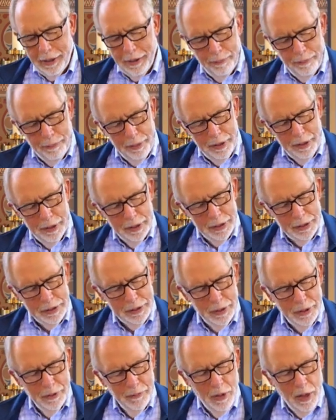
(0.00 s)

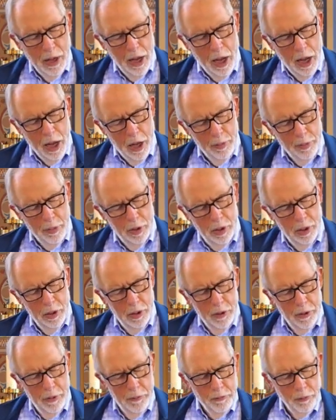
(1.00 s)
kapiert.
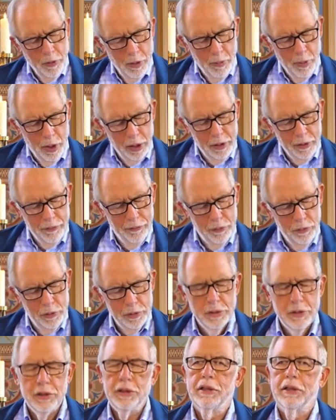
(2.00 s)
Aber man
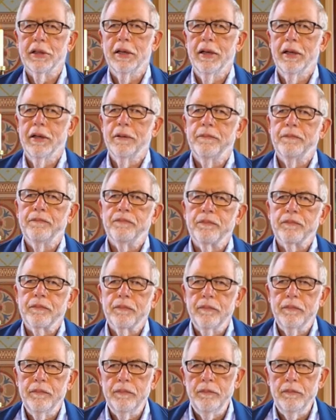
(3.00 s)
gewöhnt sich dran.
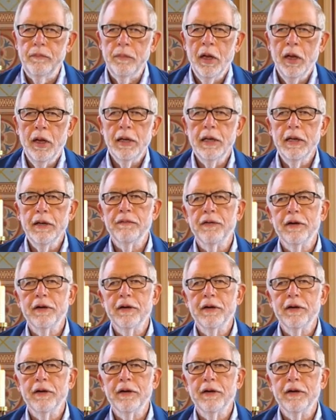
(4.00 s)
Die